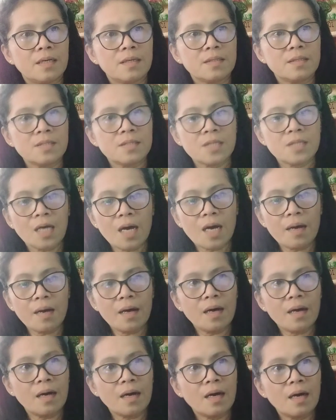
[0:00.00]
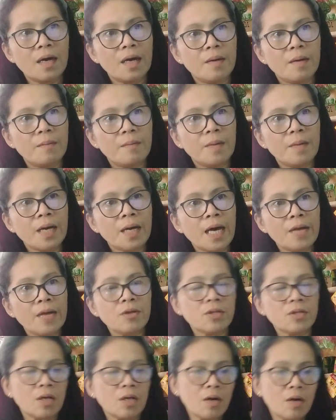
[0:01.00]
Tsaka, magkano
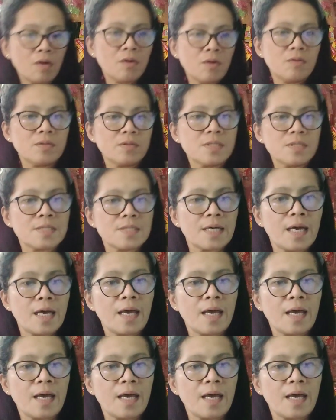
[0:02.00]
to? 11.